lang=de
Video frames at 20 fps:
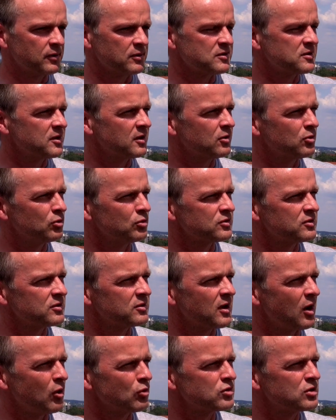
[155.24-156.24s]
äh, sehr
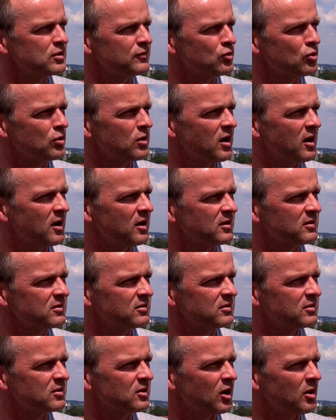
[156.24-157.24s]
große Ausgewogenheit.
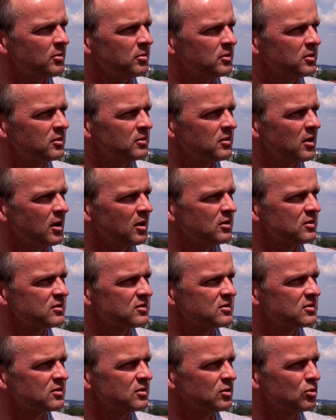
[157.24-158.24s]
Ich glaube,
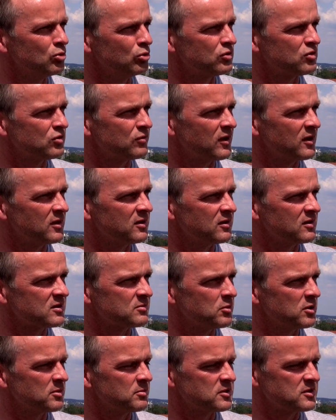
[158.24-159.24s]
alles äh, gut soweit
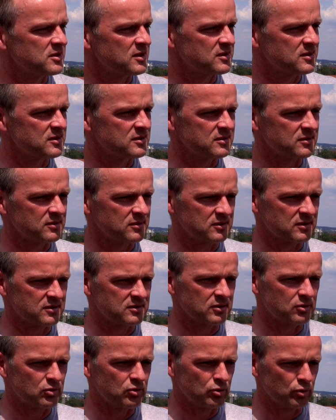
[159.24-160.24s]
erstmal besetzt, äh,
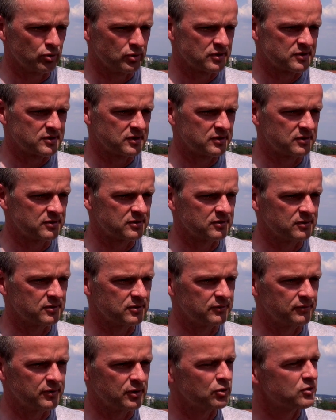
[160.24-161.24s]
dass da noch Lücken sind,
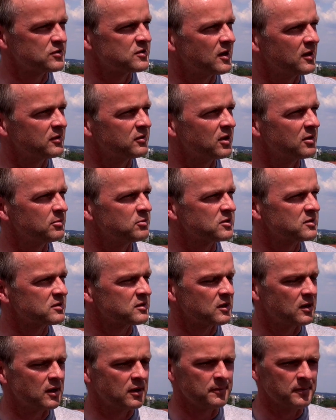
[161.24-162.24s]
äh, wir noch Zeit haben, das
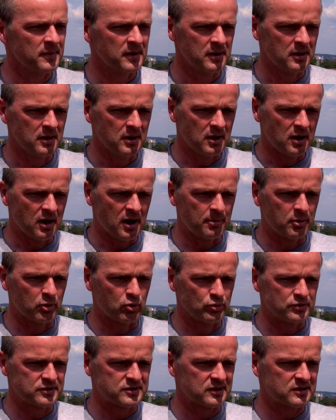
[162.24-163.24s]
ist klar. Aber
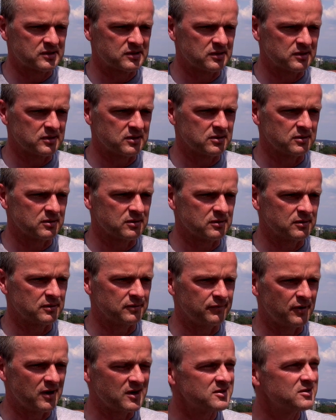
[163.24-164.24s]
grundsätzlich äh,
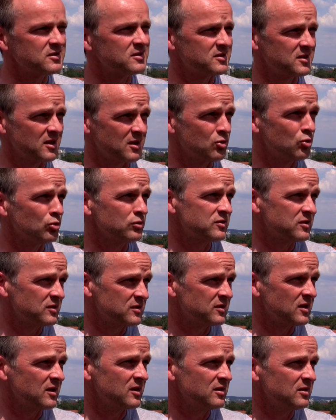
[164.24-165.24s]
war es eine sehr
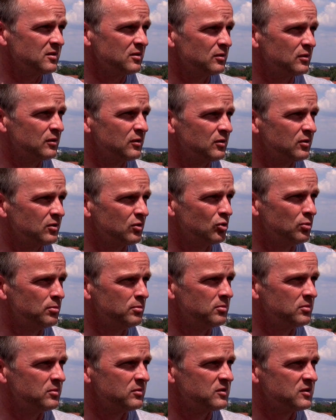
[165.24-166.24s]
kurze Zeit,
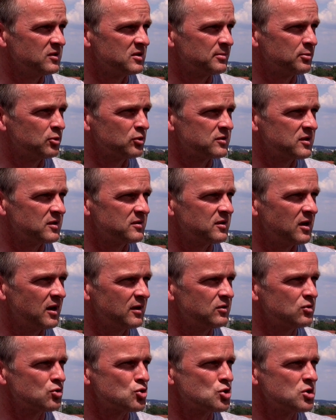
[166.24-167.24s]
um diese Prozesse
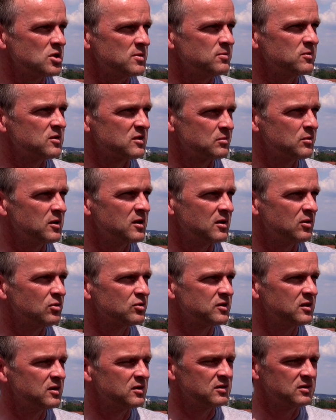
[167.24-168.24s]
anzuschieben, deswegen
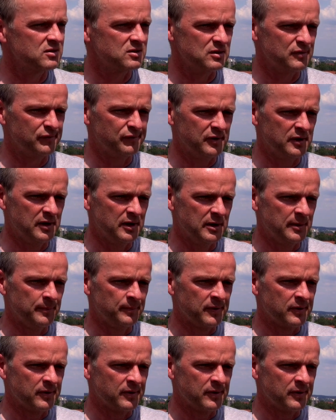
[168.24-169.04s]
auch sehr intensiv.